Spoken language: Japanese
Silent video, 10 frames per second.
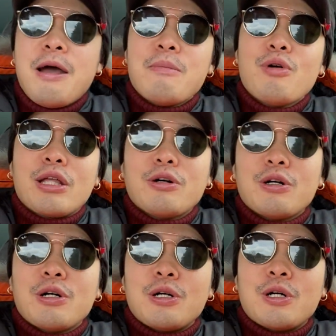もうあ
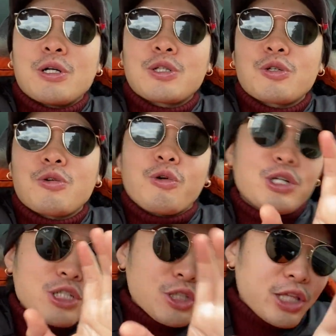のー、こ
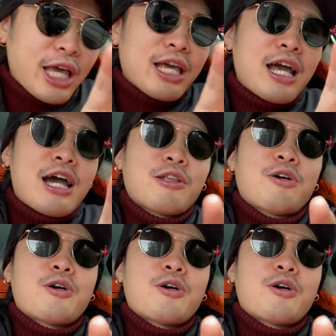れちょっとね、あ